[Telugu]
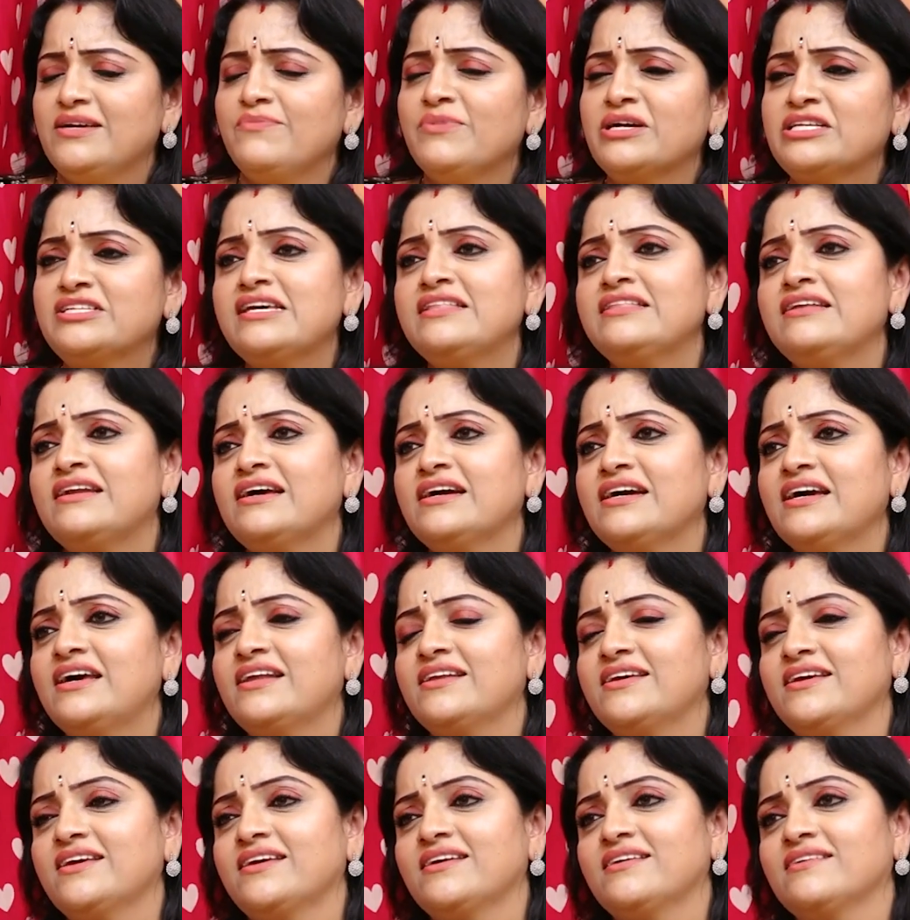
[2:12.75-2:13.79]
చమక్చంద్ర
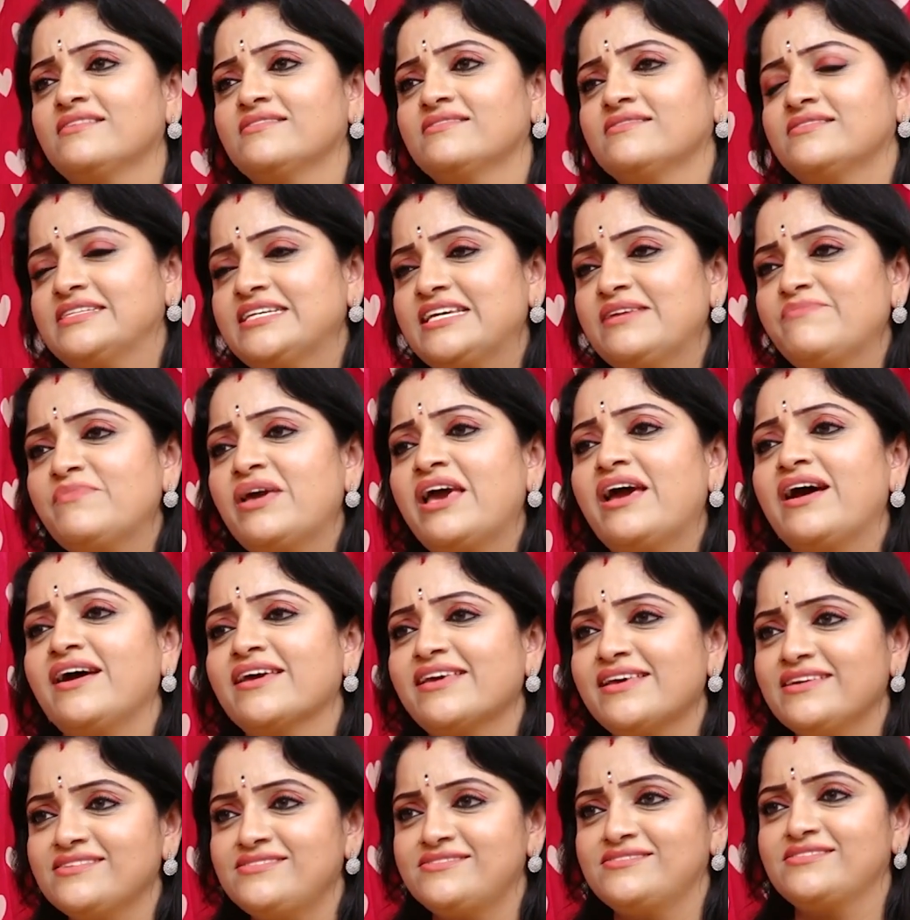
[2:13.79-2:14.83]
గారి టీమే
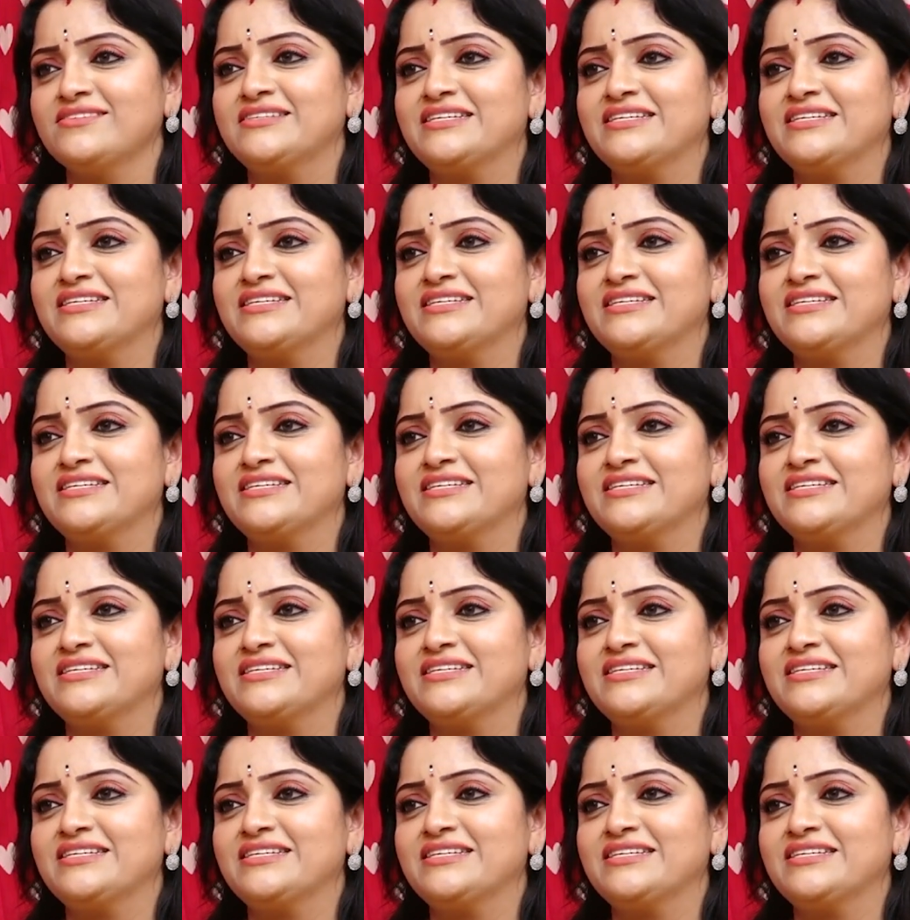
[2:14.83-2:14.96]
హైయెస్ట్